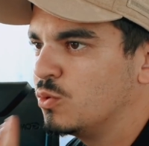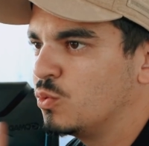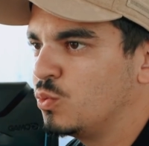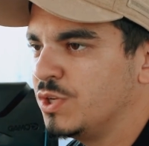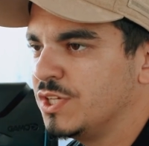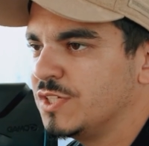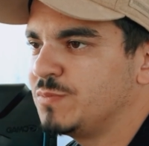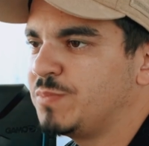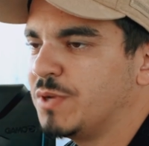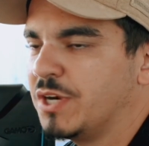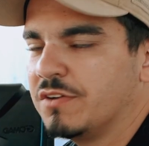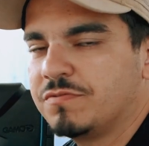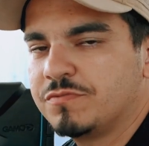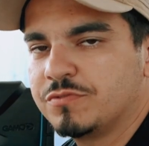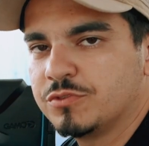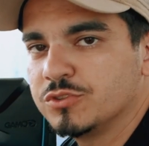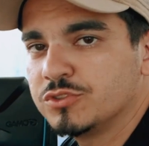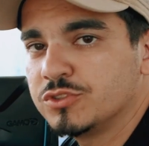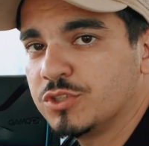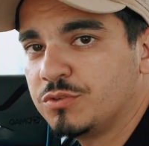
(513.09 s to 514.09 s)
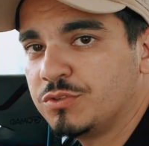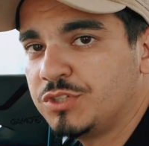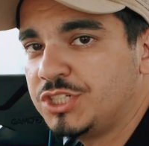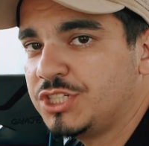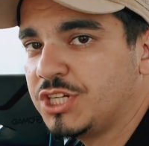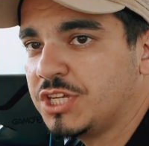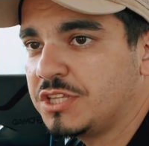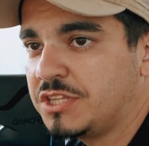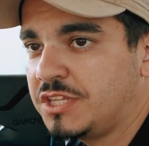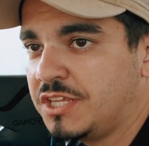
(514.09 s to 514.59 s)
Whisper Fusion
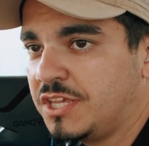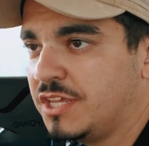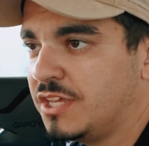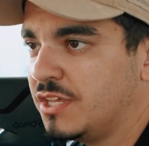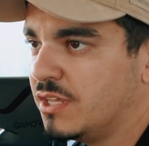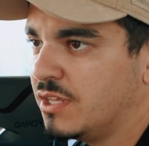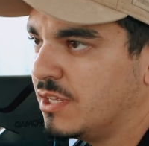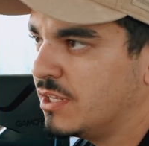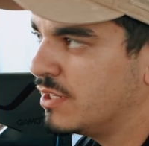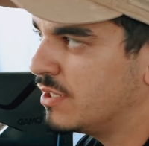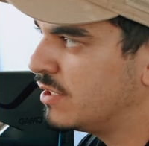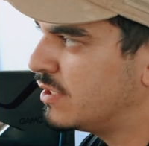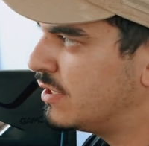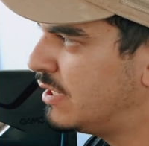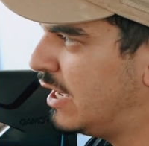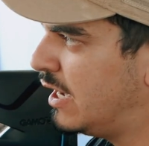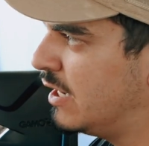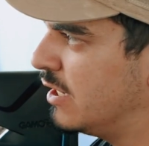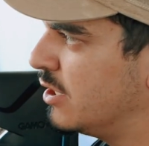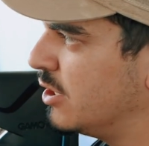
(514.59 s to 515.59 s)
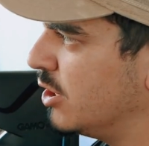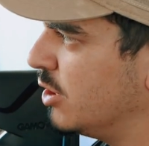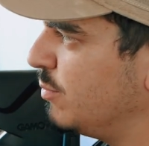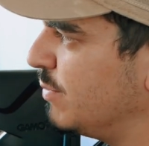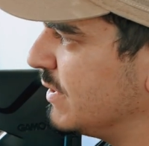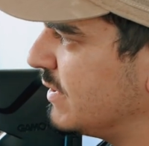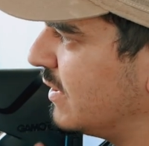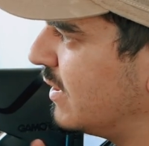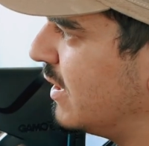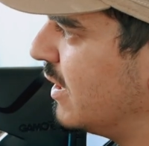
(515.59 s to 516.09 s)
IGT da
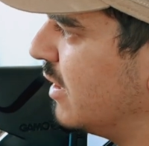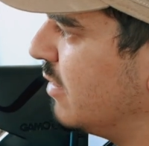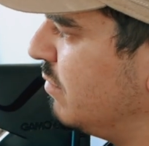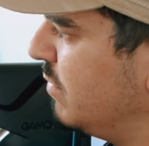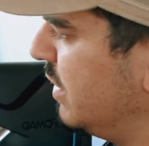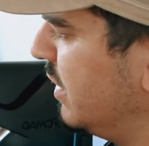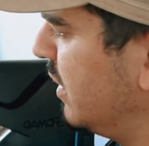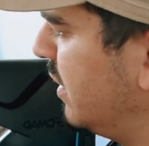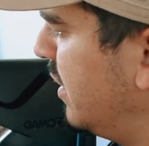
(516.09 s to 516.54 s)
Gama, essa carabina